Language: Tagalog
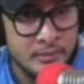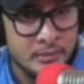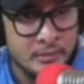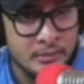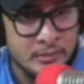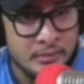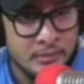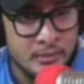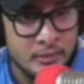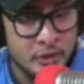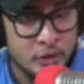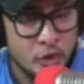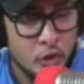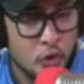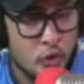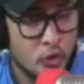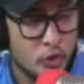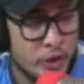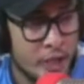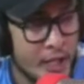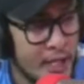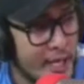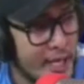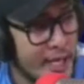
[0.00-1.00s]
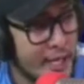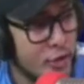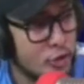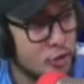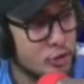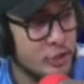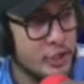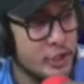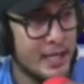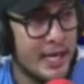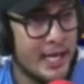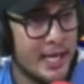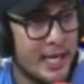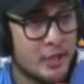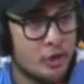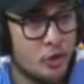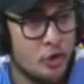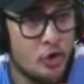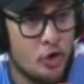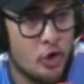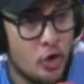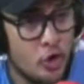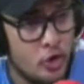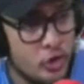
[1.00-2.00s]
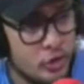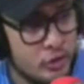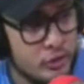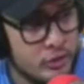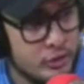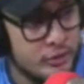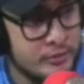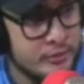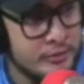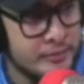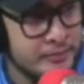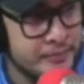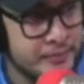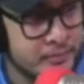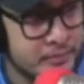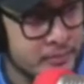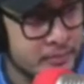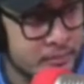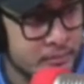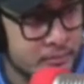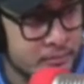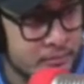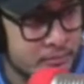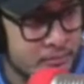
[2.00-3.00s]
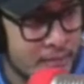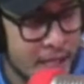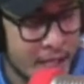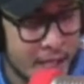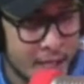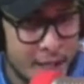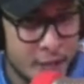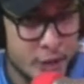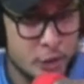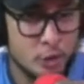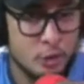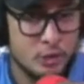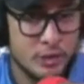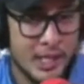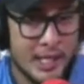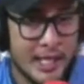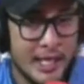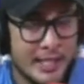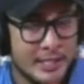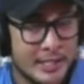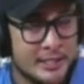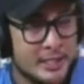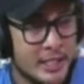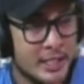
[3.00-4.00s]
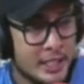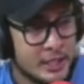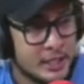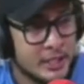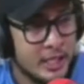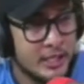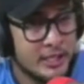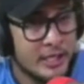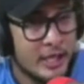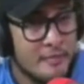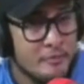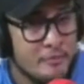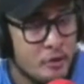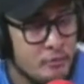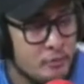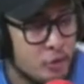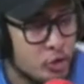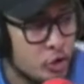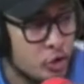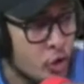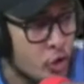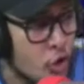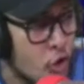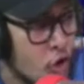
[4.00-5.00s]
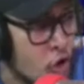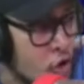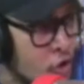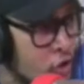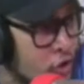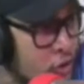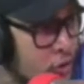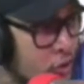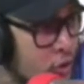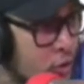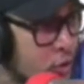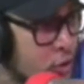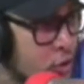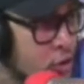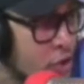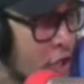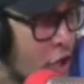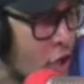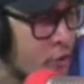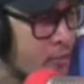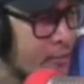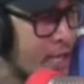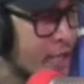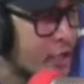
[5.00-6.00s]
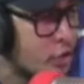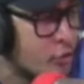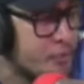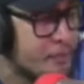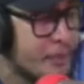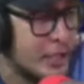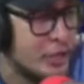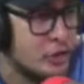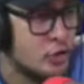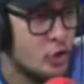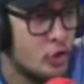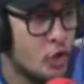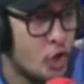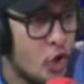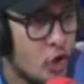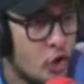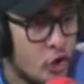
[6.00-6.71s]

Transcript: So kung dili gyud sila katunong, maglisod tag-adjust, kita mo'y mutunong. O saan na nato pagtunong?